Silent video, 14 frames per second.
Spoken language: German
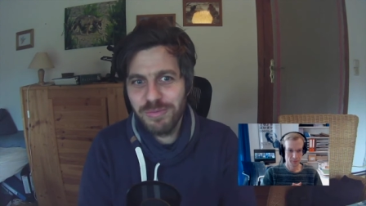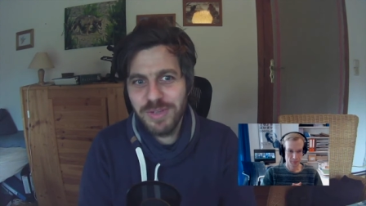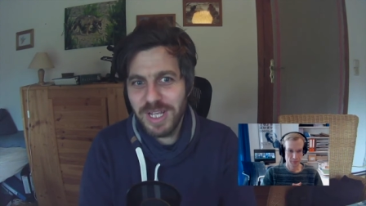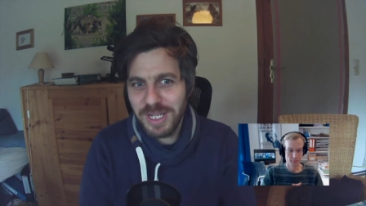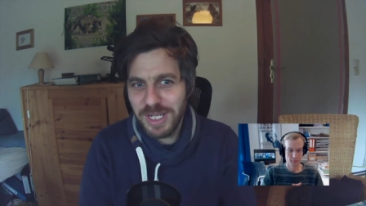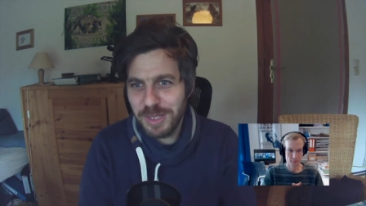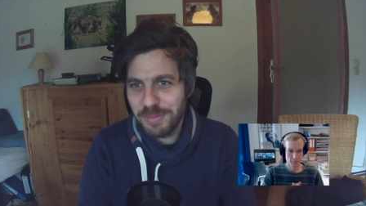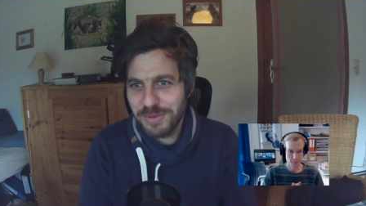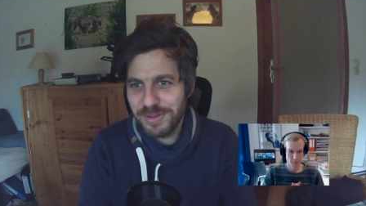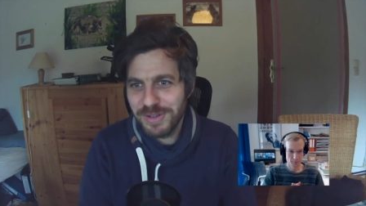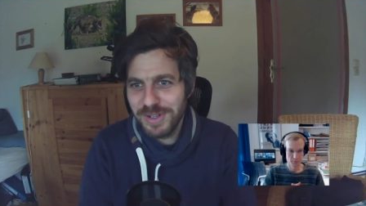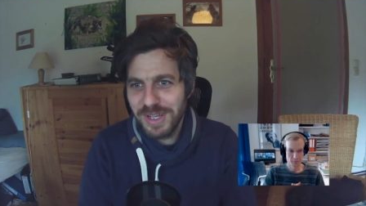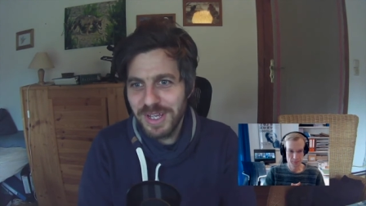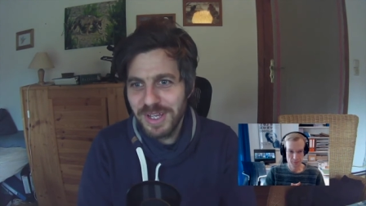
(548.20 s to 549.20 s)
wie er lebt.
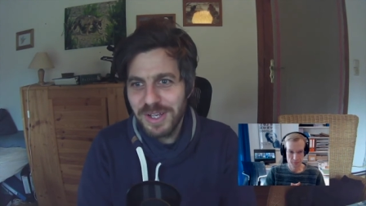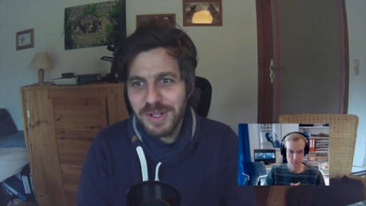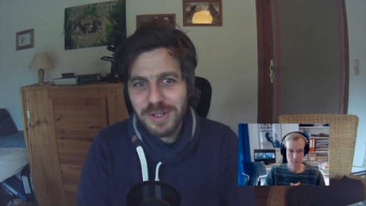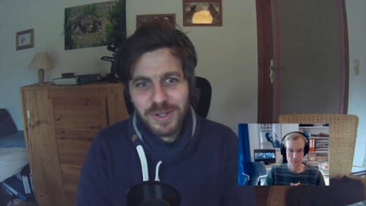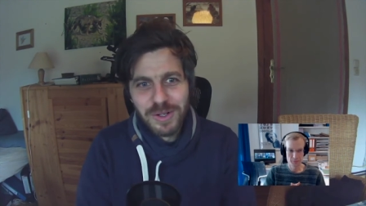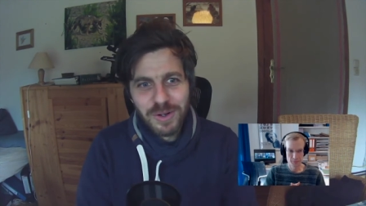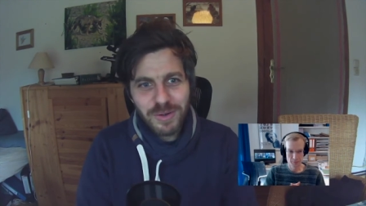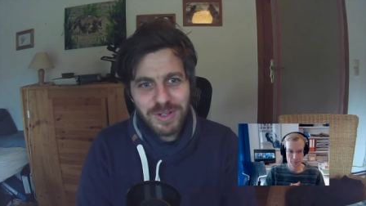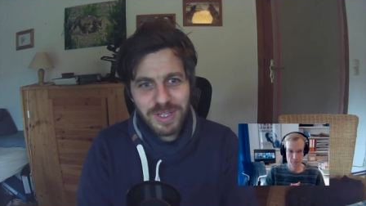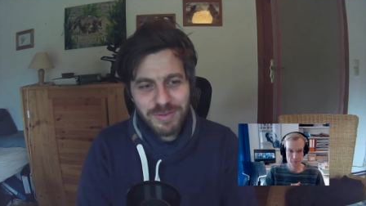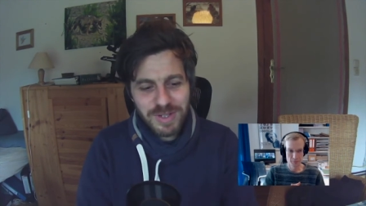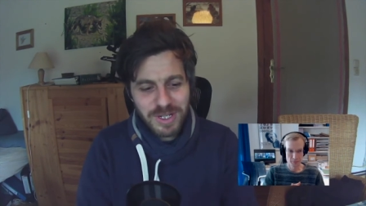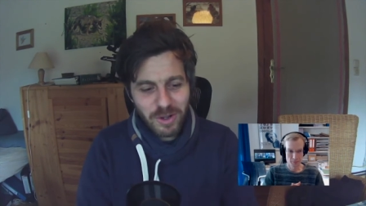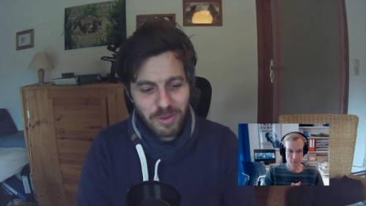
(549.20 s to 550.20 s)
Und
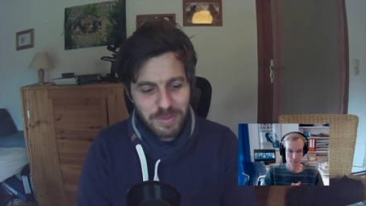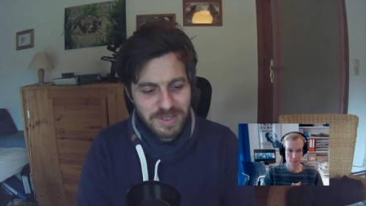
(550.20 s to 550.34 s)
deswegen glaube